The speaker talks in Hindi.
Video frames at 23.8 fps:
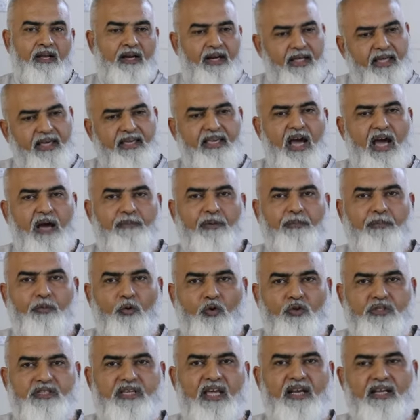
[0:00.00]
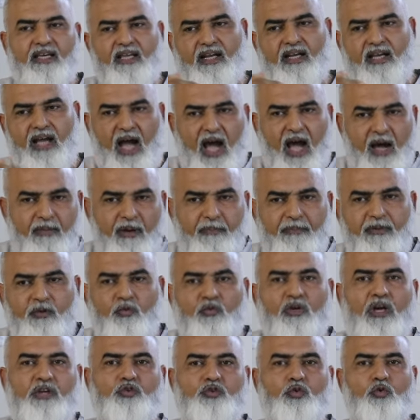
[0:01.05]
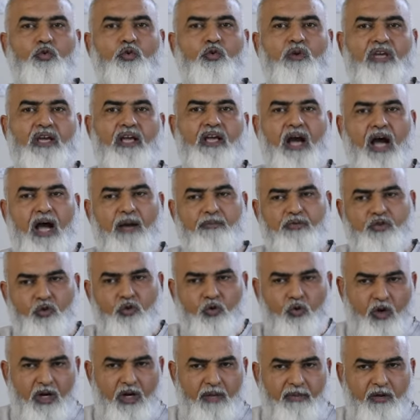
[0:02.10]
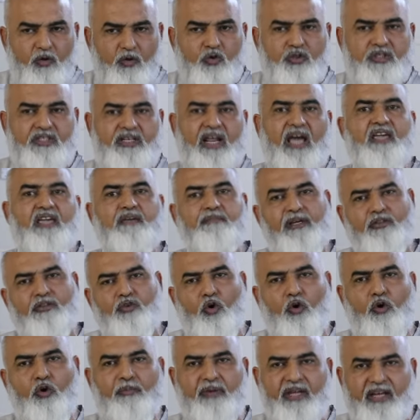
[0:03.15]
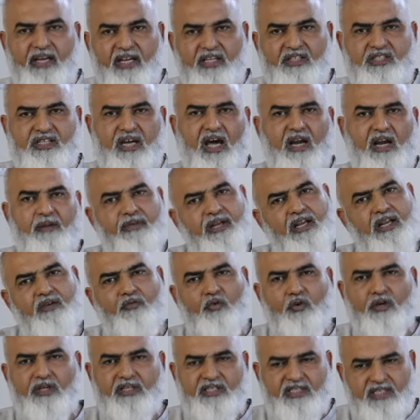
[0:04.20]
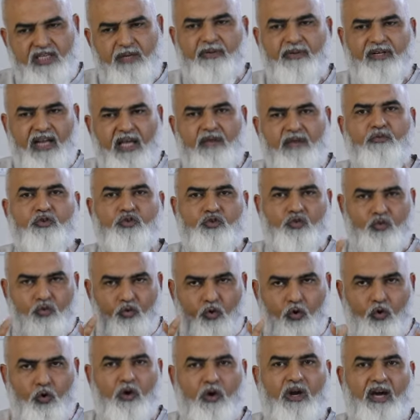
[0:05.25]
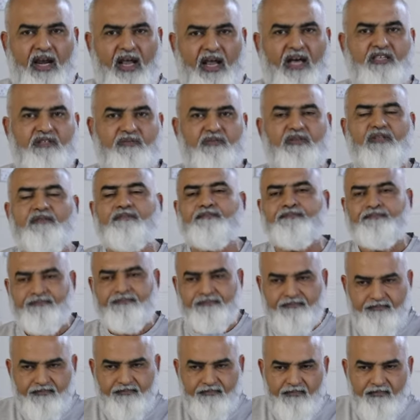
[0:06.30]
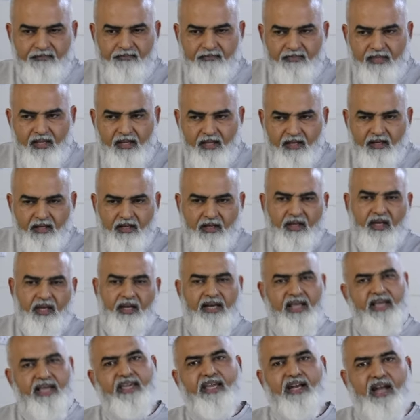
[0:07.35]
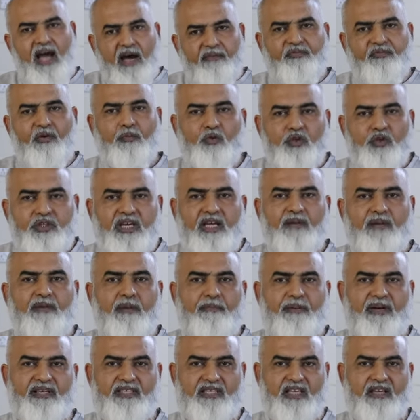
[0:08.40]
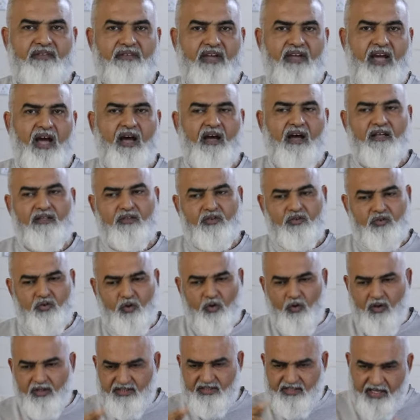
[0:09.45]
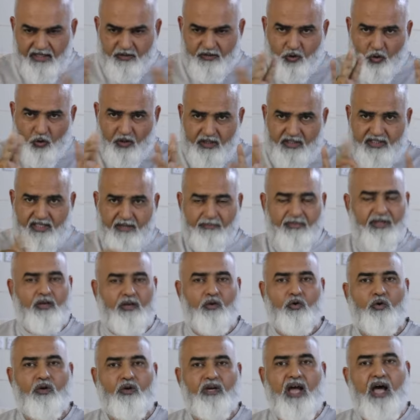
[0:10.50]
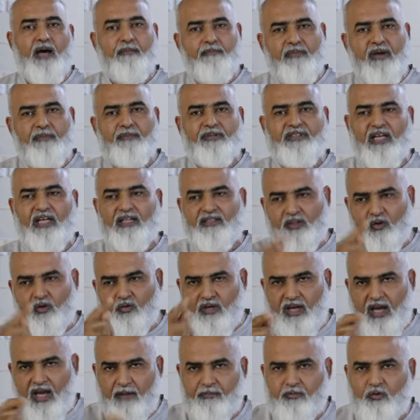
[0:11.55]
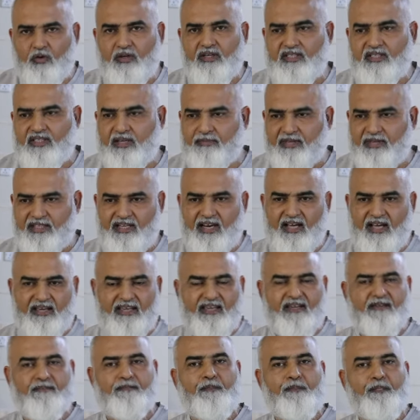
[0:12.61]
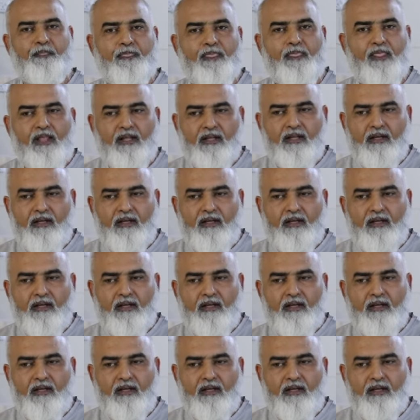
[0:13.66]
लड़के यहाँ पे पहुँच गए लेकिन काम अभी उनका शुरू नहीं काम शुरू होने में कुछ टाइम है दो महीने चार महीने वो किसी भी टाइम में शुरू होगा लाजमी लेकिन अब वो मुश्किल में फंसे हुए ये दो किस्म के लोग अब मैं बताता हूँ कि आपको इनके साथ मसला क्या है